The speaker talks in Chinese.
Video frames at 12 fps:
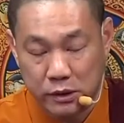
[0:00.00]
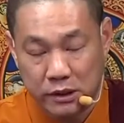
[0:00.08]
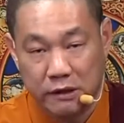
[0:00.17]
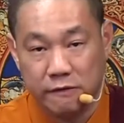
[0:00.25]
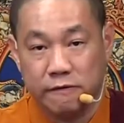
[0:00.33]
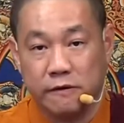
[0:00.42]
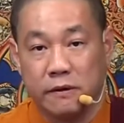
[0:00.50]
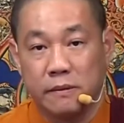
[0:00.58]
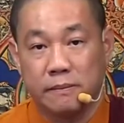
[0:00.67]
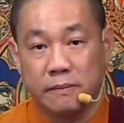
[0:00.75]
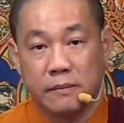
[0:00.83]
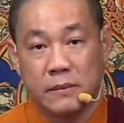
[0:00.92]
念佛，
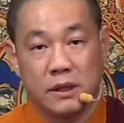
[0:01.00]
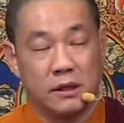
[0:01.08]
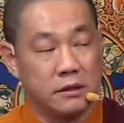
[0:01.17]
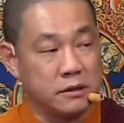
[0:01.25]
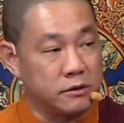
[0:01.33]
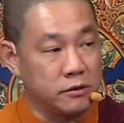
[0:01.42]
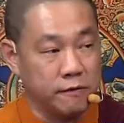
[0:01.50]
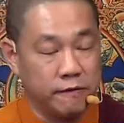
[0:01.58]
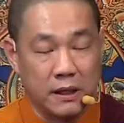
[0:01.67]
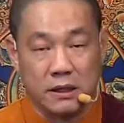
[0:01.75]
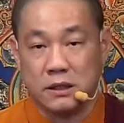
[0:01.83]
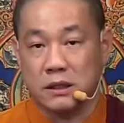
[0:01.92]
一直去
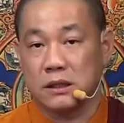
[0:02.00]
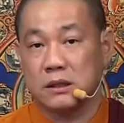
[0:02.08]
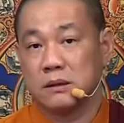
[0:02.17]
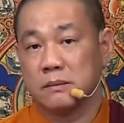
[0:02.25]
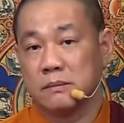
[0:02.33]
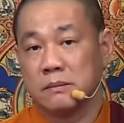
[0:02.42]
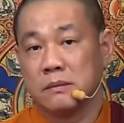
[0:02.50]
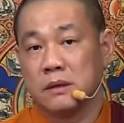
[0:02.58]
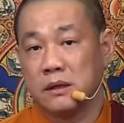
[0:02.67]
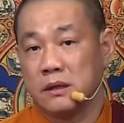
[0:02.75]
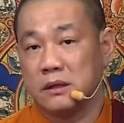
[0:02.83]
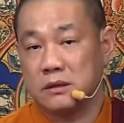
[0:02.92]
放生，
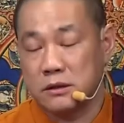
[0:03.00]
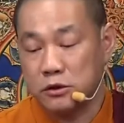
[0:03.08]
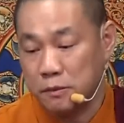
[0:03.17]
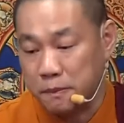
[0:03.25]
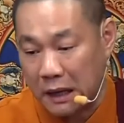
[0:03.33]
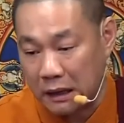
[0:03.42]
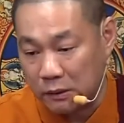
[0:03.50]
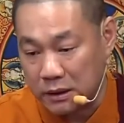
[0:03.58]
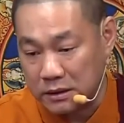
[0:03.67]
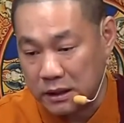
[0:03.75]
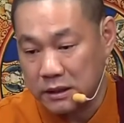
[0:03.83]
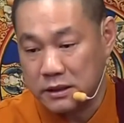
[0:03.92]
一直去八关
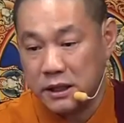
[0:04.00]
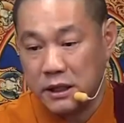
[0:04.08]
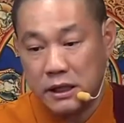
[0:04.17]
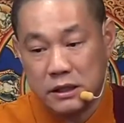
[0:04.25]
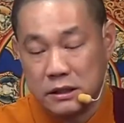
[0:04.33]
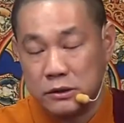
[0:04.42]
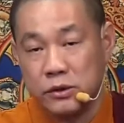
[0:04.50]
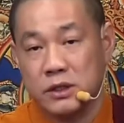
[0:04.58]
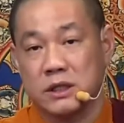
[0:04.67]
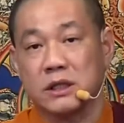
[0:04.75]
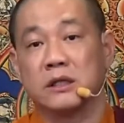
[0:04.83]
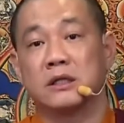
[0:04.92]
斋戒，一直去
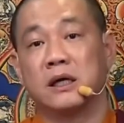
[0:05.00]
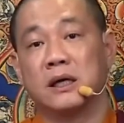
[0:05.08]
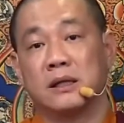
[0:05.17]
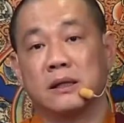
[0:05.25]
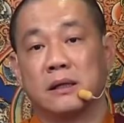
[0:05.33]
行善。